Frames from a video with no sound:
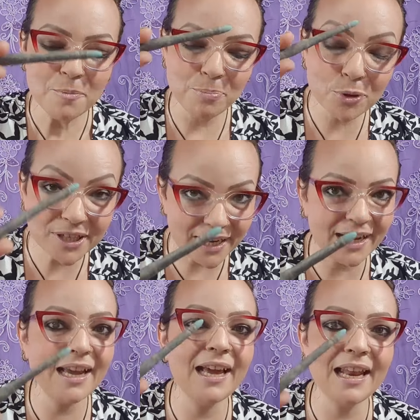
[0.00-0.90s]

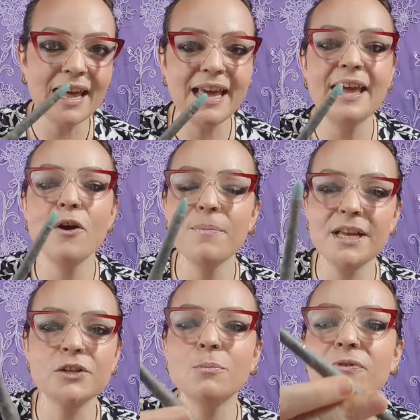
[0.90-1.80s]
Porque ela é
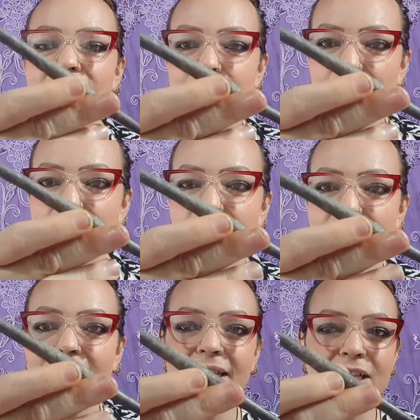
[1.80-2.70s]
realmente, como você pode
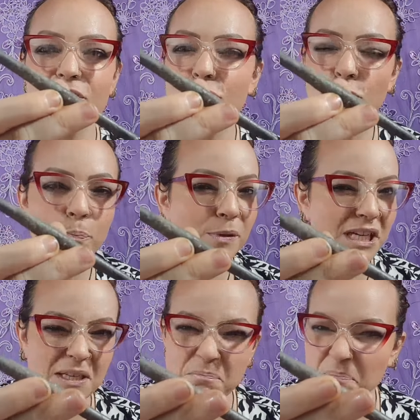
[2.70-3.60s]
ver, ela tá super
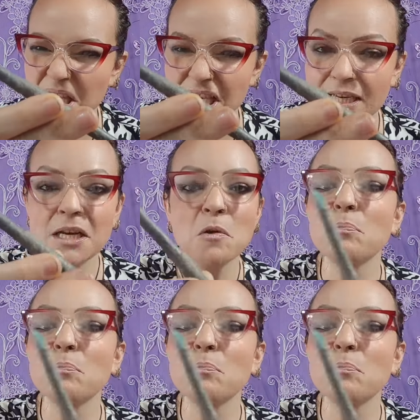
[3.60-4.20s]
limpinha,